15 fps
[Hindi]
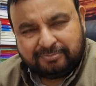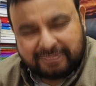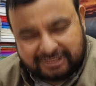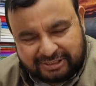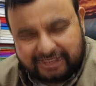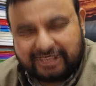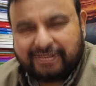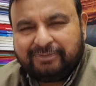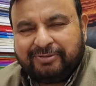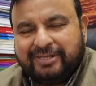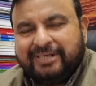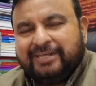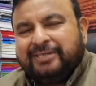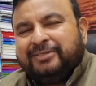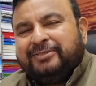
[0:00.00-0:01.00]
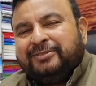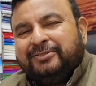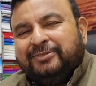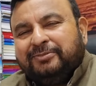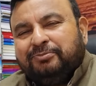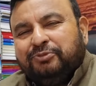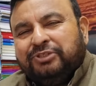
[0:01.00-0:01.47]
मध्य रेलवे ने
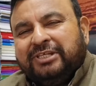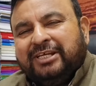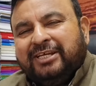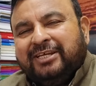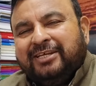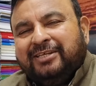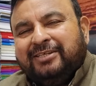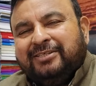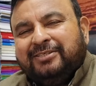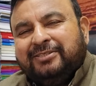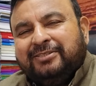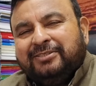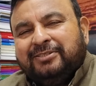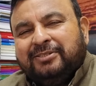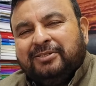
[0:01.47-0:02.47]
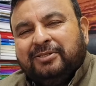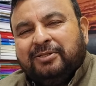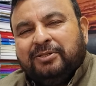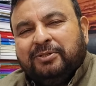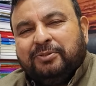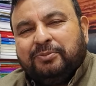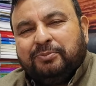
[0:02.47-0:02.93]
मुझे
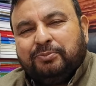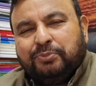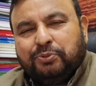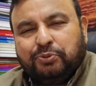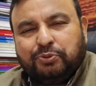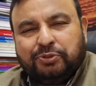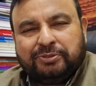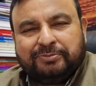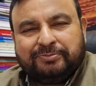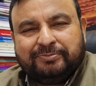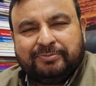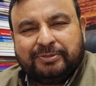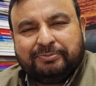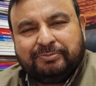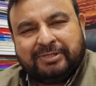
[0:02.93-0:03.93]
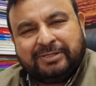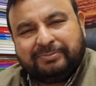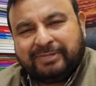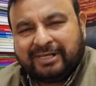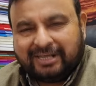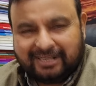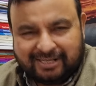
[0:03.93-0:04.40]
बोर्ड मेंबर
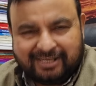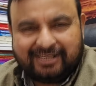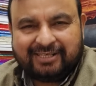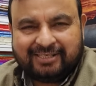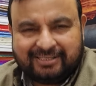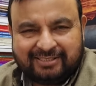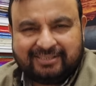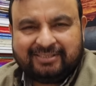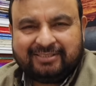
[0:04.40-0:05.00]
बनाया है